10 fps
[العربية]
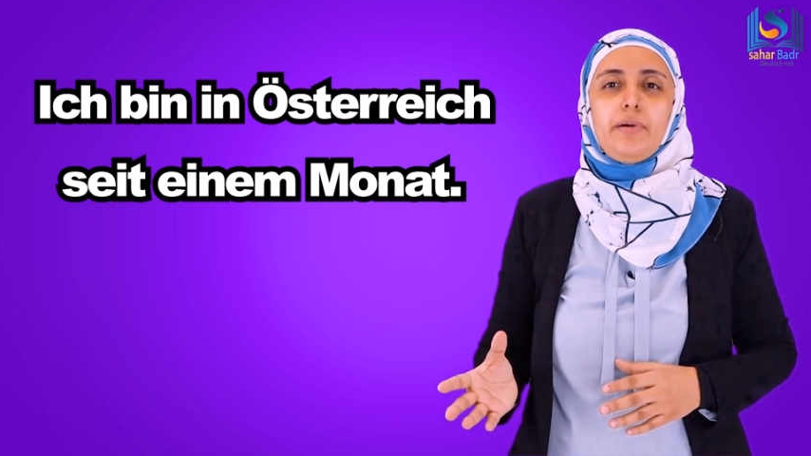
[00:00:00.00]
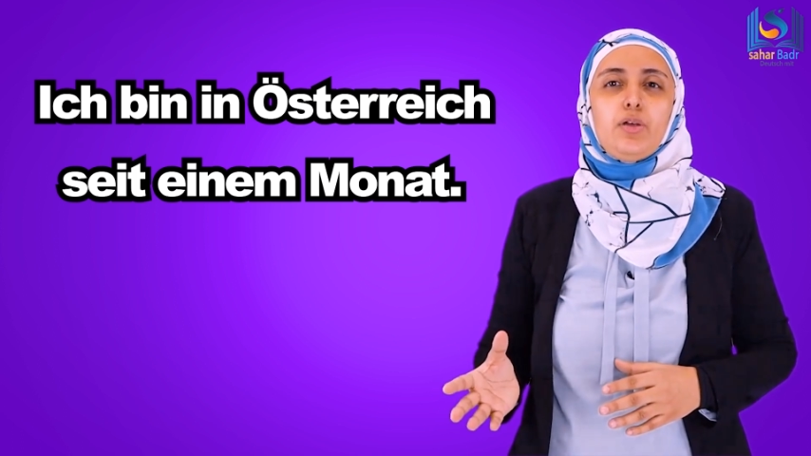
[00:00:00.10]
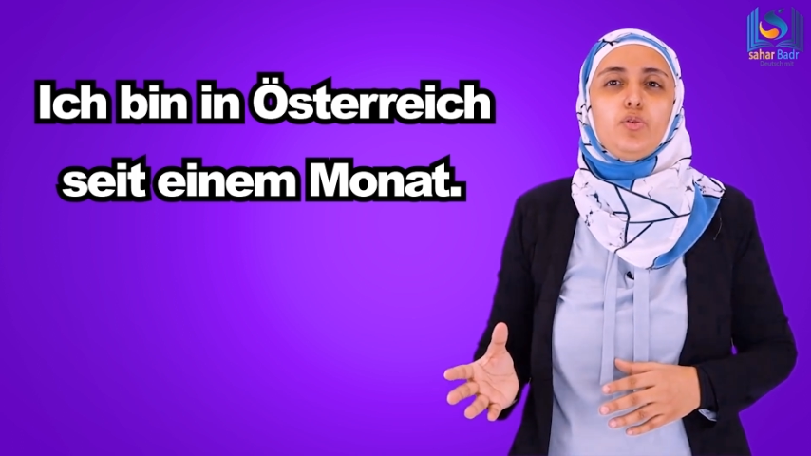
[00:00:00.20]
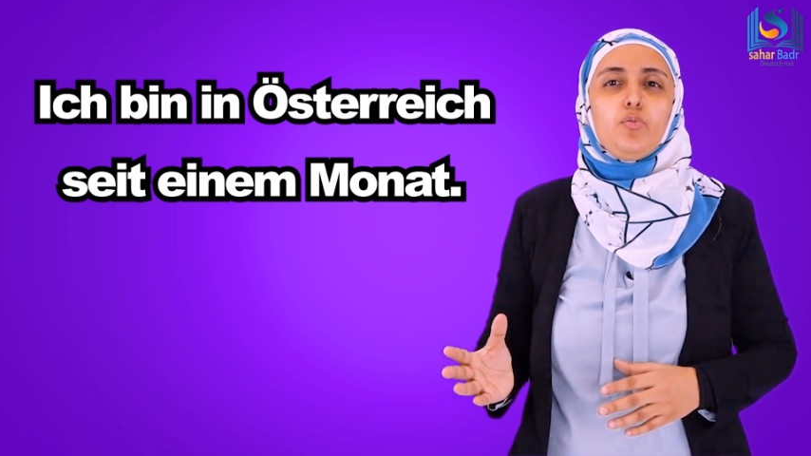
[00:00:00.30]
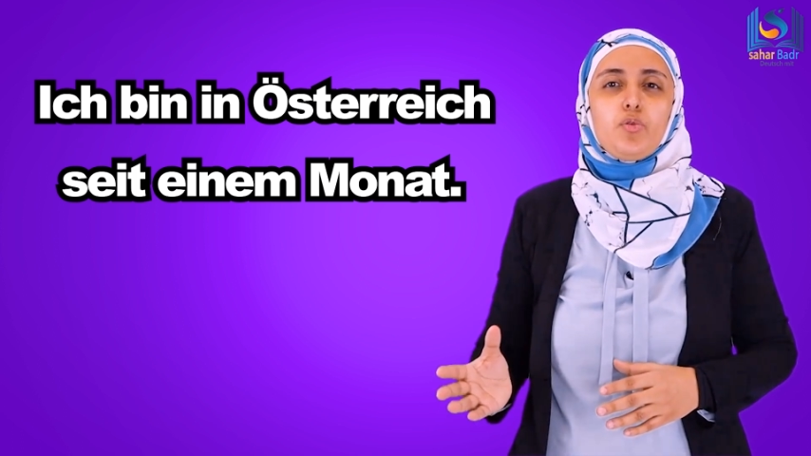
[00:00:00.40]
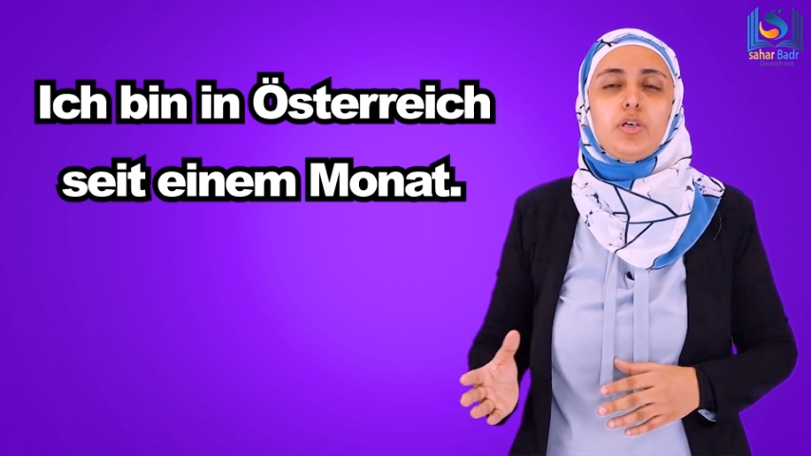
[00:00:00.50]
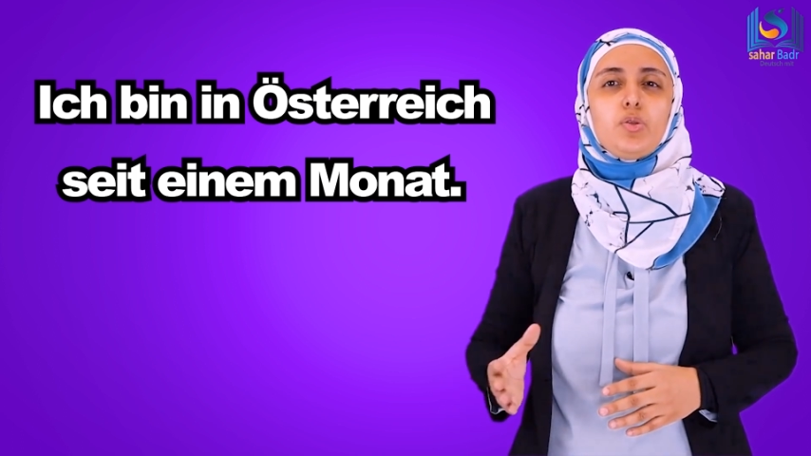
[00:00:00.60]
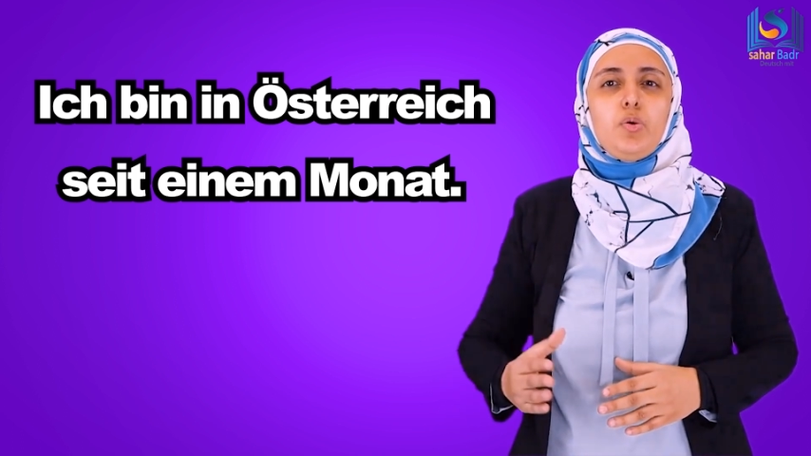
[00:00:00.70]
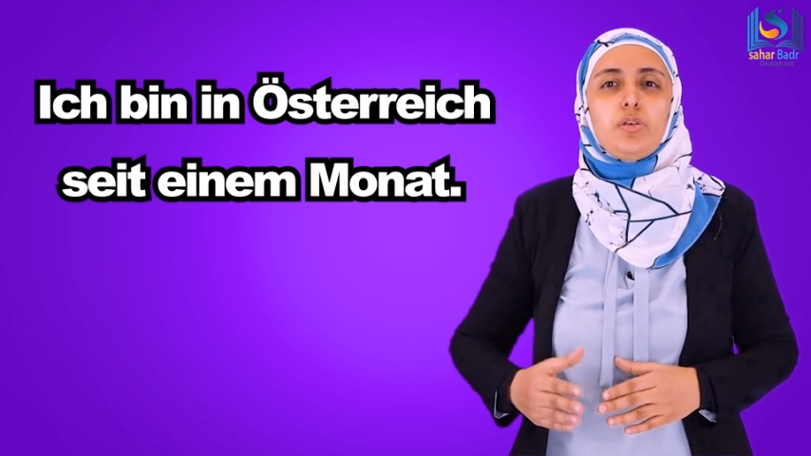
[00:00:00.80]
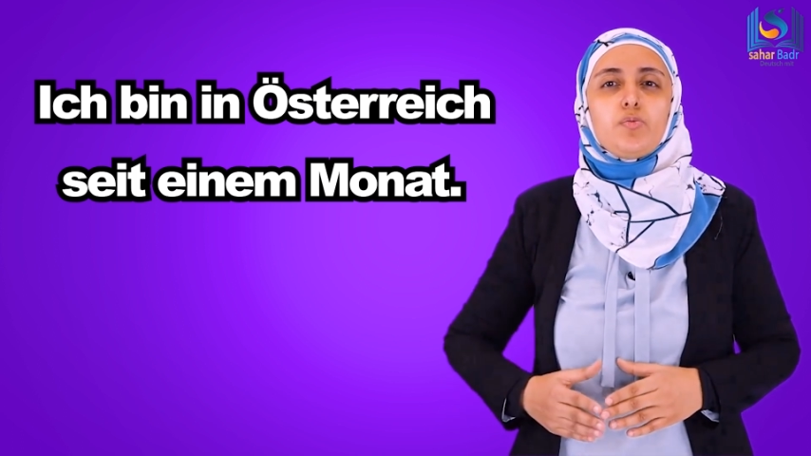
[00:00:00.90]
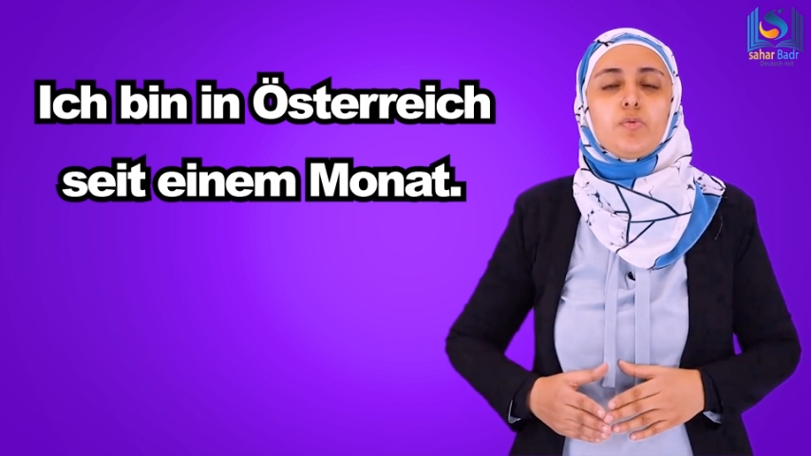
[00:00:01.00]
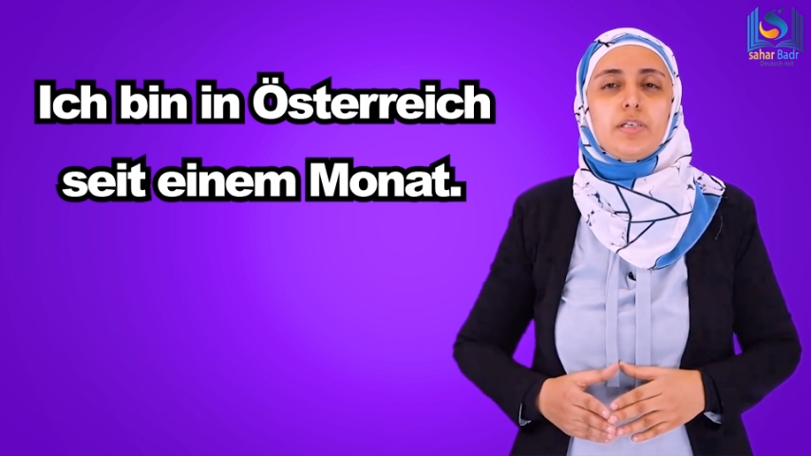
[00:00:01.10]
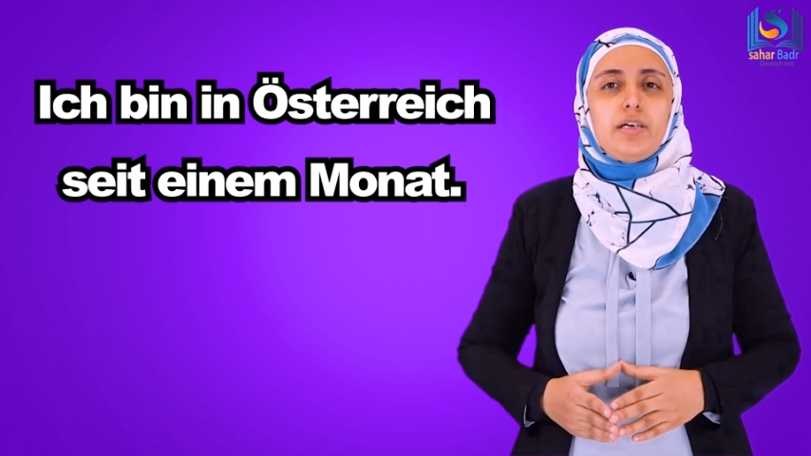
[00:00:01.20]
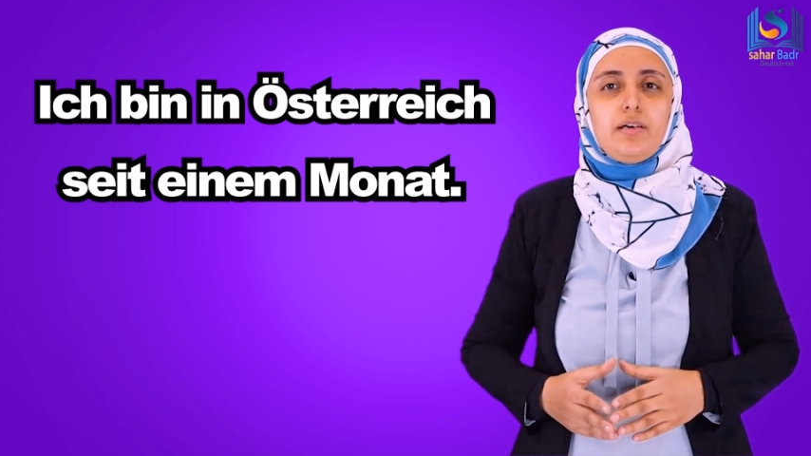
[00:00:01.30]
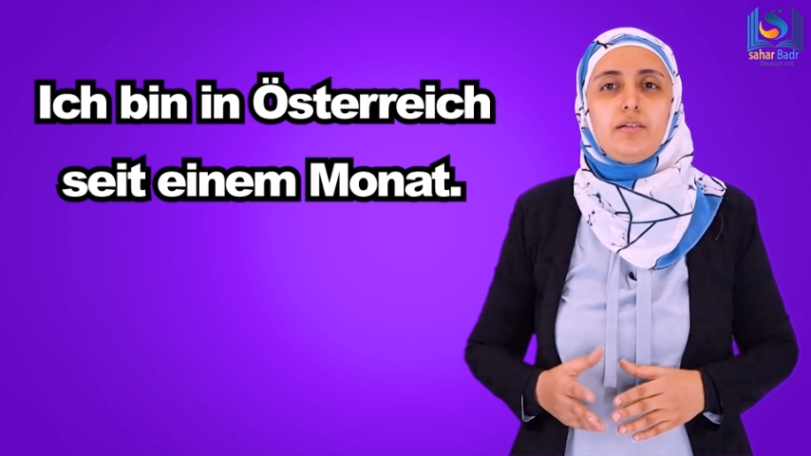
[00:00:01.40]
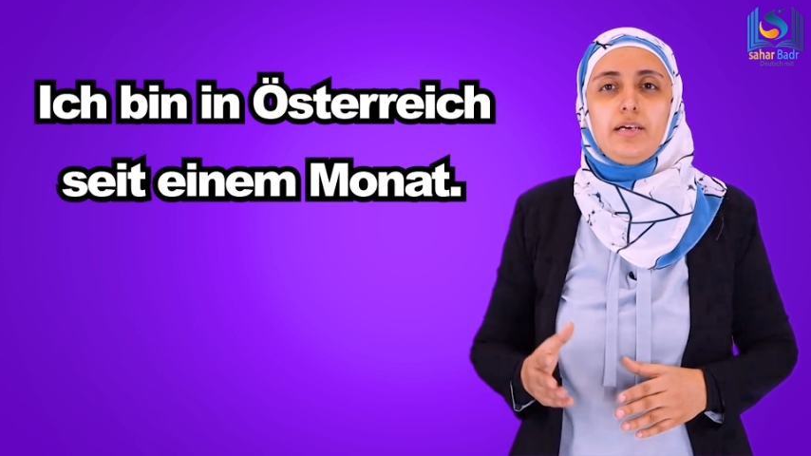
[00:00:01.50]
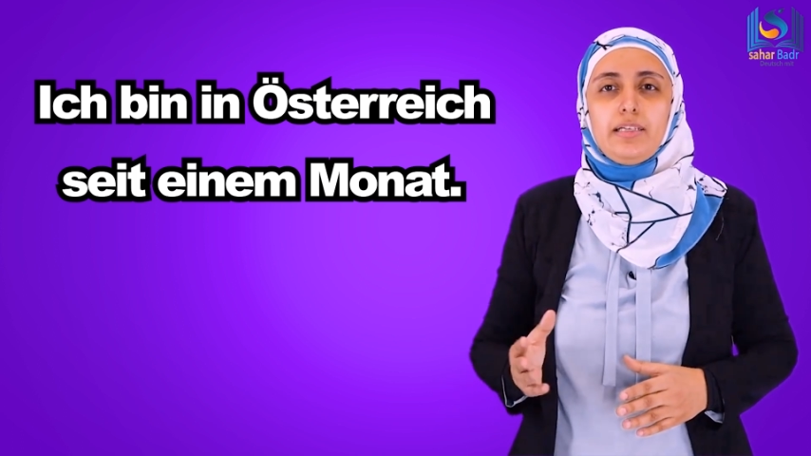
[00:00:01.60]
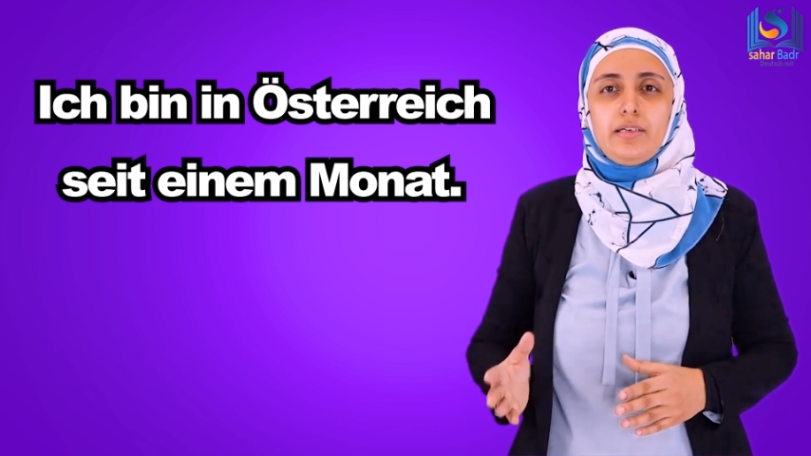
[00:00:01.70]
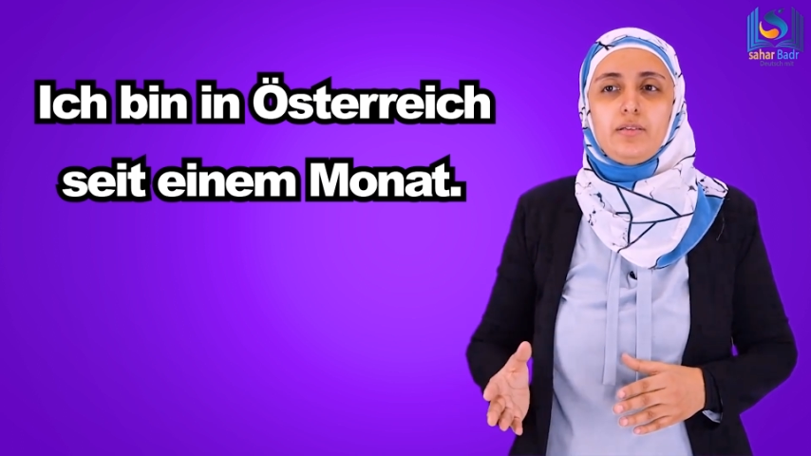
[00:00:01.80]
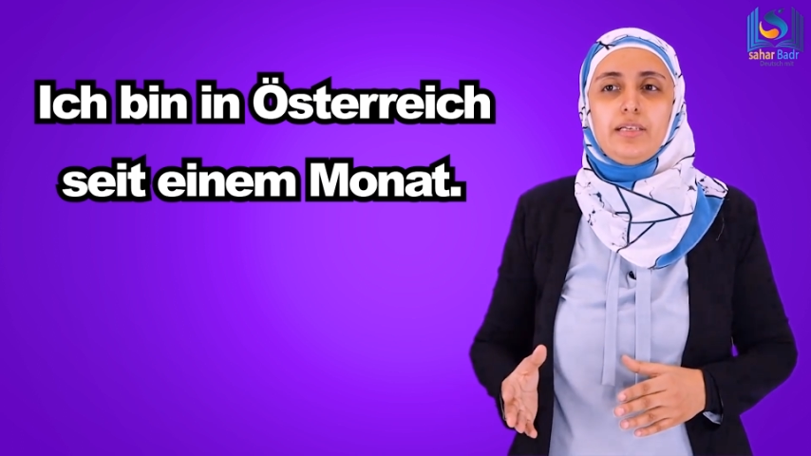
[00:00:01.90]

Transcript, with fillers: بعده مونات هو اسم مذكر اداه